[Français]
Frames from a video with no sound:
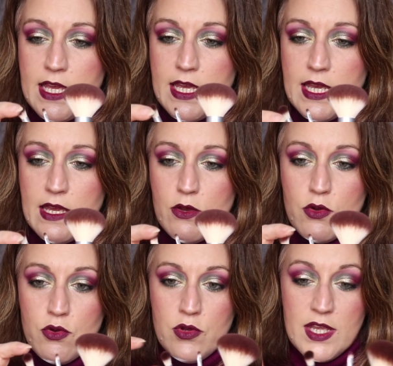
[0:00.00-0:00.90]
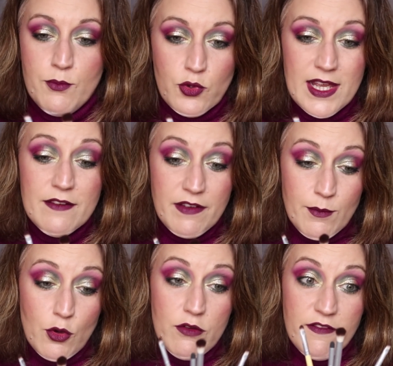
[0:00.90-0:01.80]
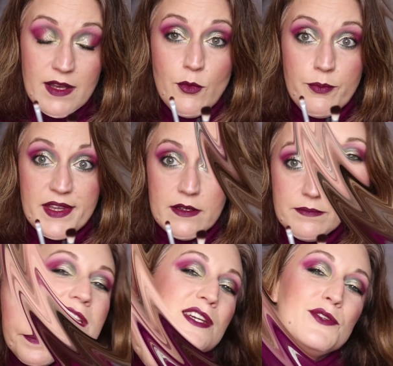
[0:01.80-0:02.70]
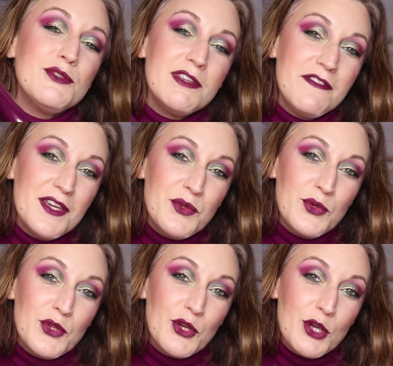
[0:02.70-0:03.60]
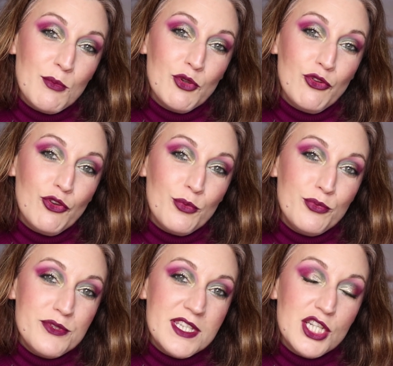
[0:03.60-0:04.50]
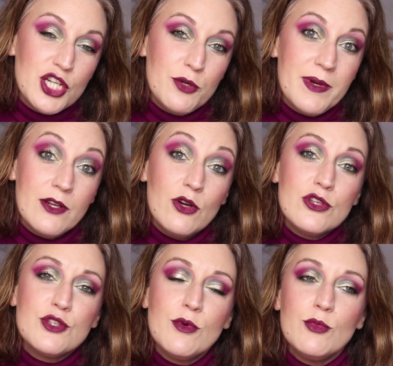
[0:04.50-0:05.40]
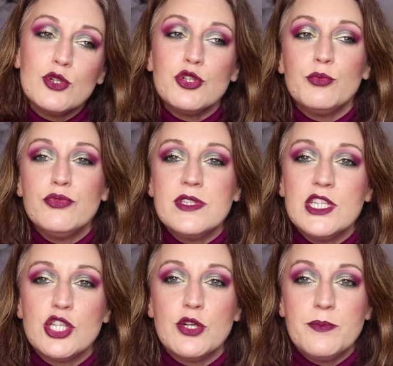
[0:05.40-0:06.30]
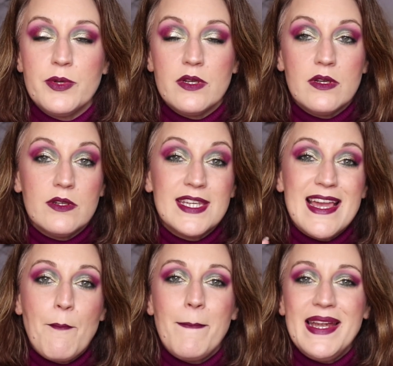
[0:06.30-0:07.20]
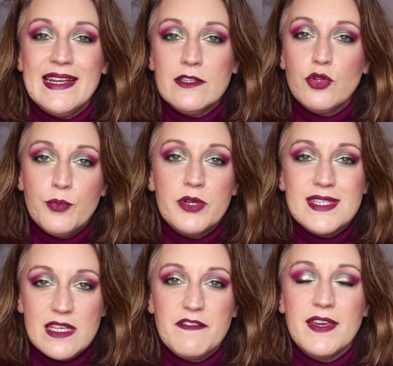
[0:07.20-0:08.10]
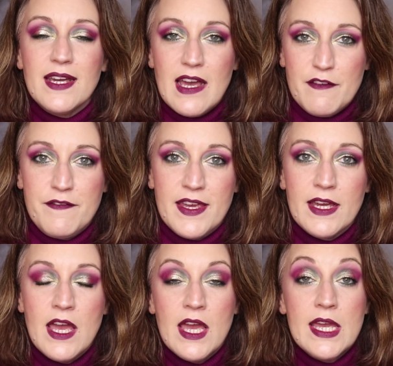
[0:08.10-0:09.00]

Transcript: Et euh, ils m'ont l'air vraiment, vraiment bien. J'ai ensuite fait une autre commande sur Boozy Shop. Alors en ce moment sur Boozy Shop, euh, il y a plein de bonnes affaires à faire.